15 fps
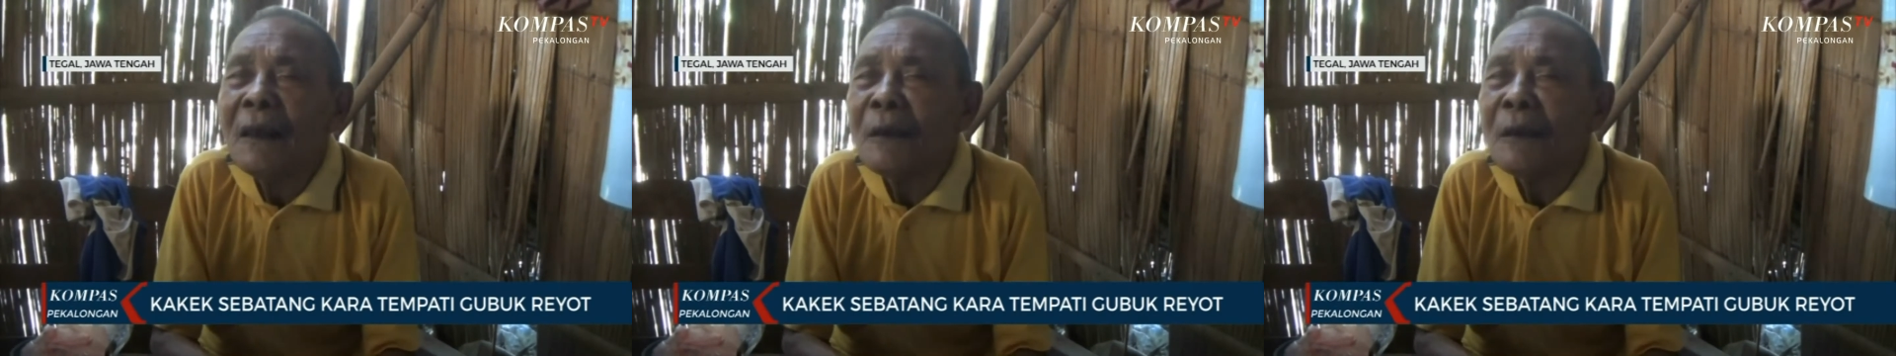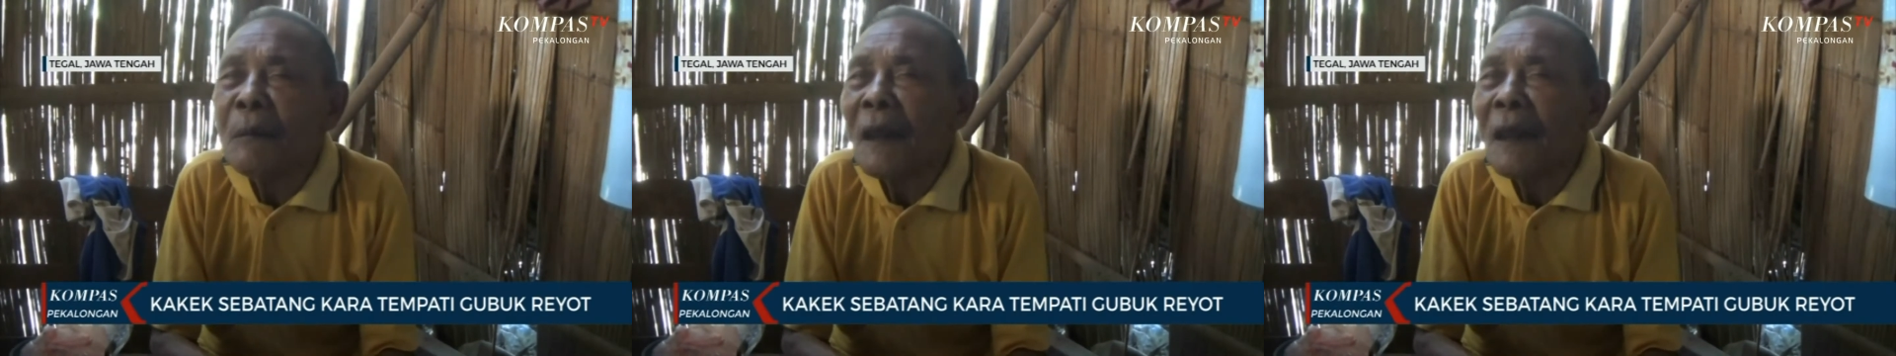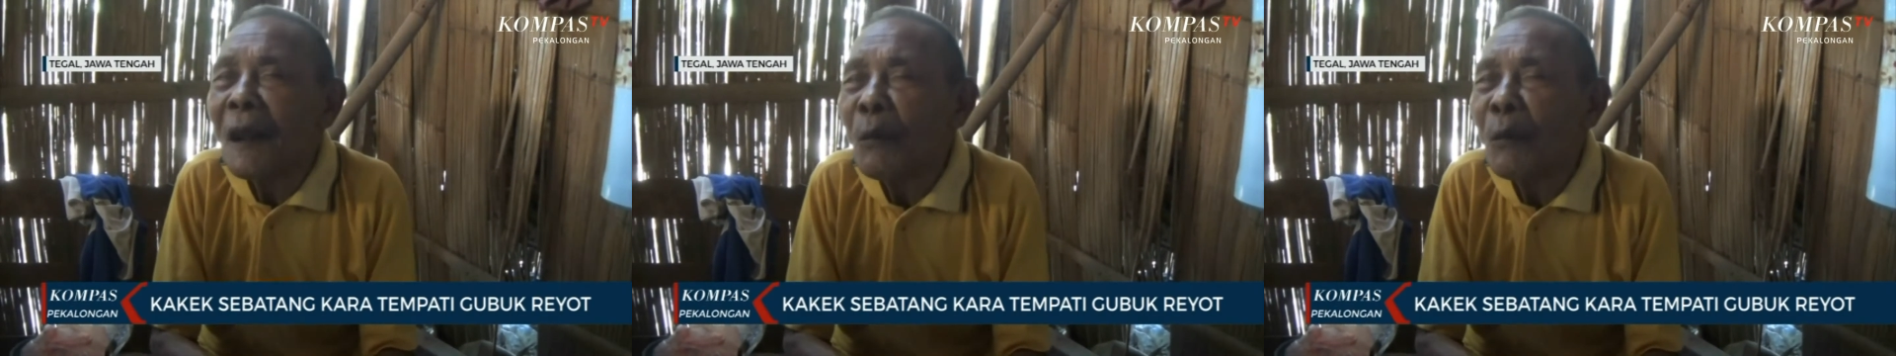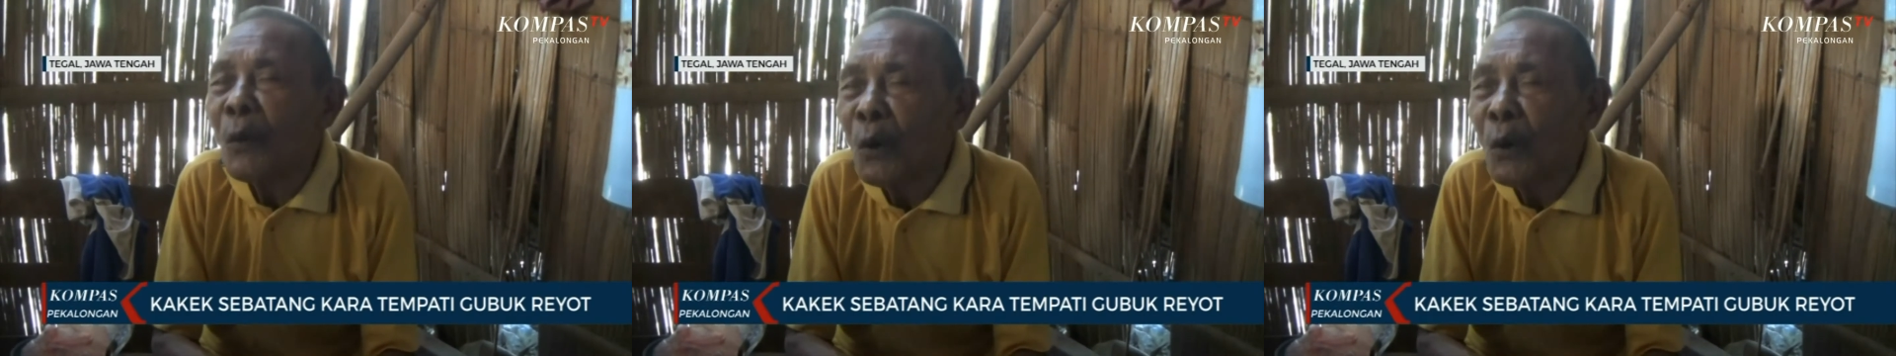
92